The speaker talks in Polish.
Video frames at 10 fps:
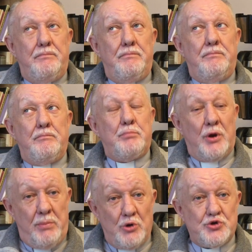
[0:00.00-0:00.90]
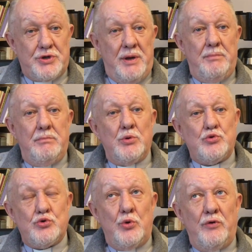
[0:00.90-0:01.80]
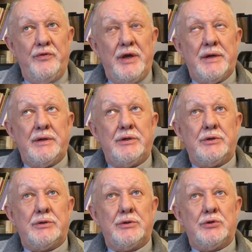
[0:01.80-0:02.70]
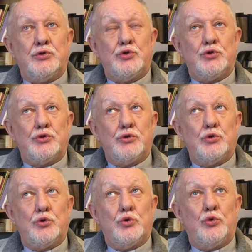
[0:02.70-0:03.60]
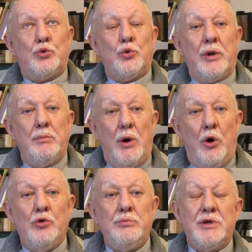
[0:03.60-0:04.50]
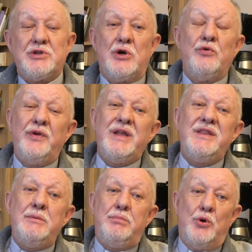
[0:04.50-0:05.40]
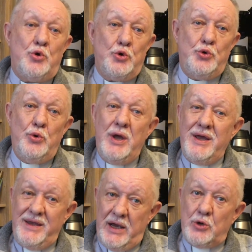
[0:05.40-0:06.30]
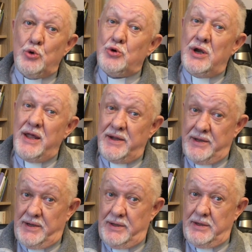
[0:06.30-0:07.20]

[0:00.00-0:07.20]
mm, proboszczem był człowiek, z którym on mieszkał w jednym pokoju jako kleryk.